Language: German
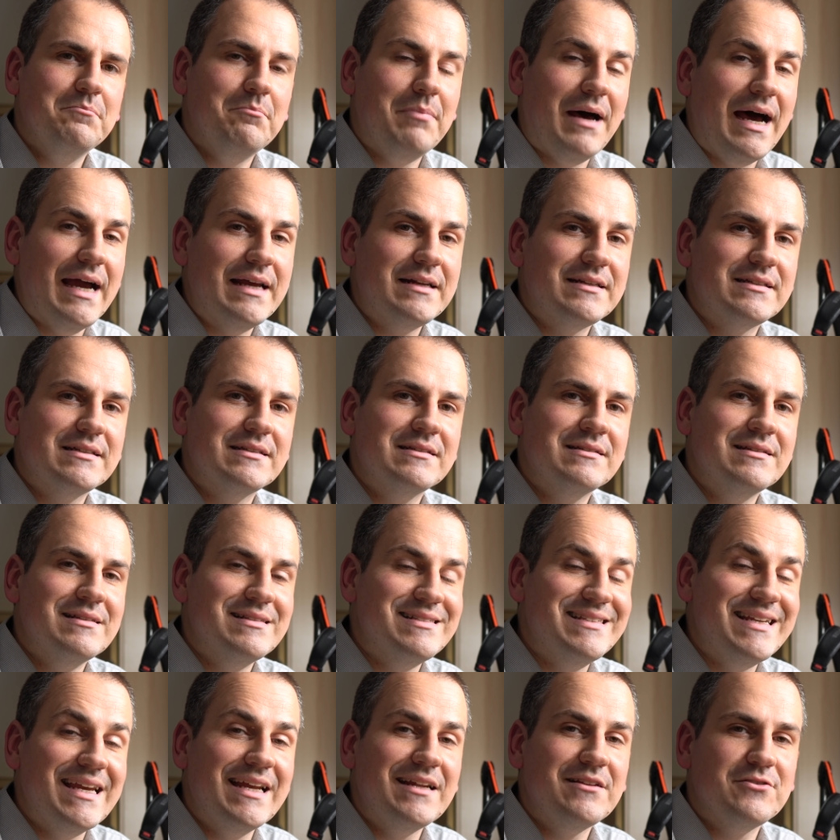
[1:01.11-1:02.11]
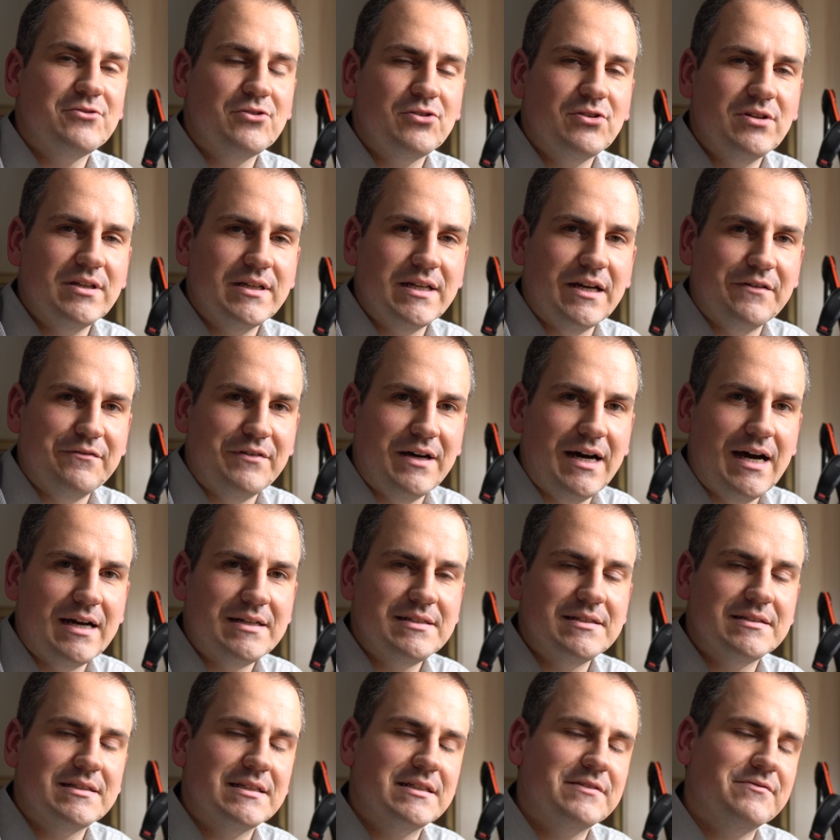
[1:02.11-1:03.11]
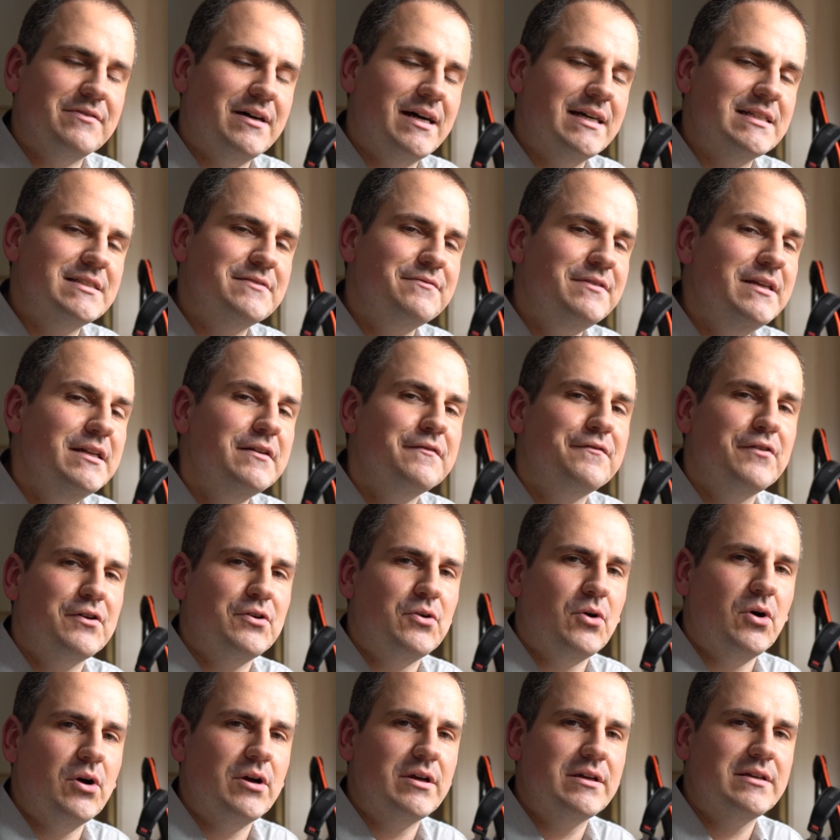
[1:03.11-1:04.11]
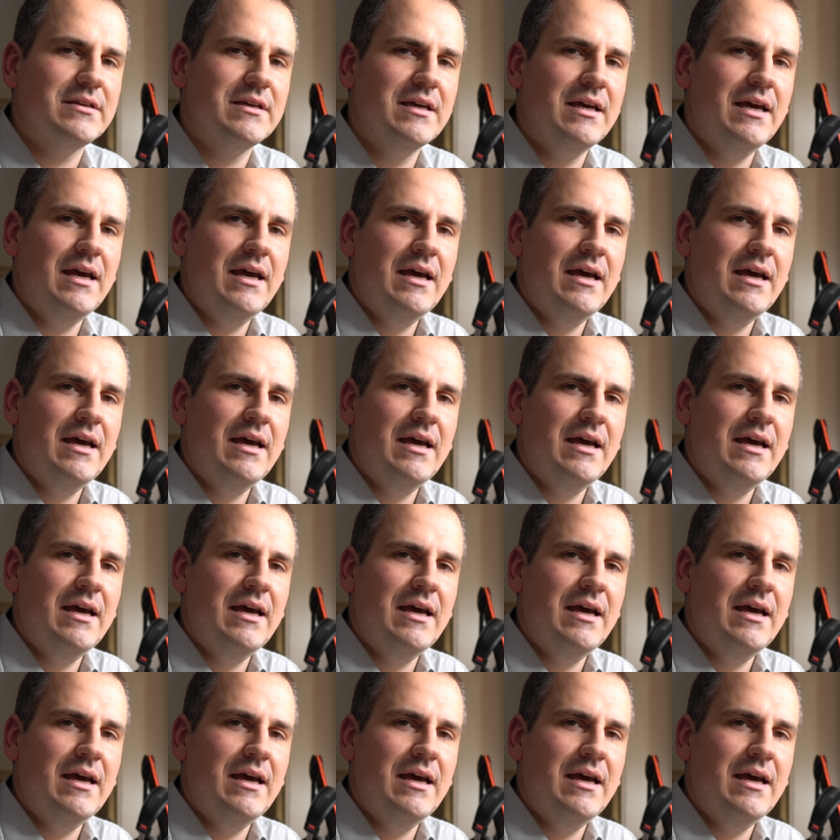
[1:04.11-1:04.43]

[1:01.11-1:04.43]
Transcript: Beide sehnsüchtig erwartet. Ich weiß, viele von euch